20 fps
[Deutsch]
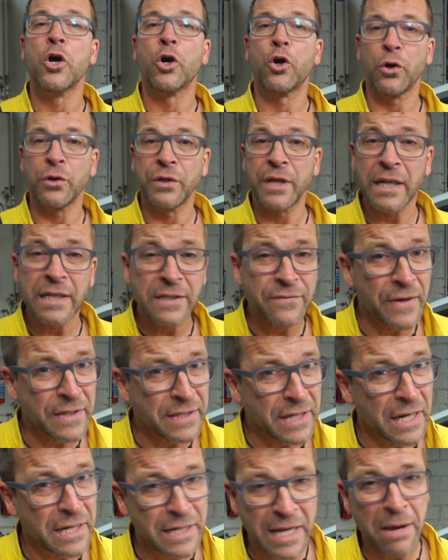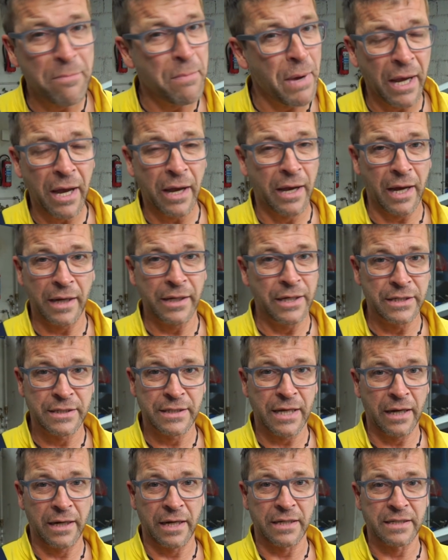Kondenswasser in der Menge kann nicht
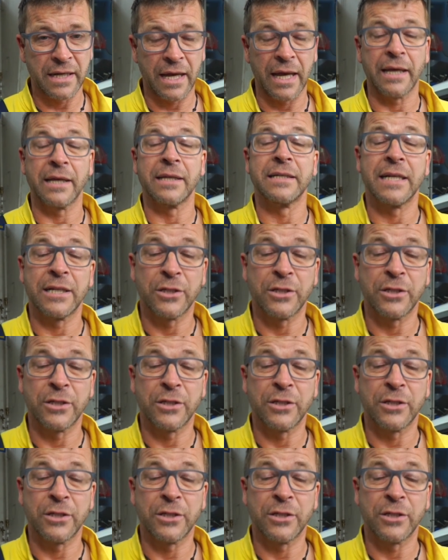sein, dass da reingeht.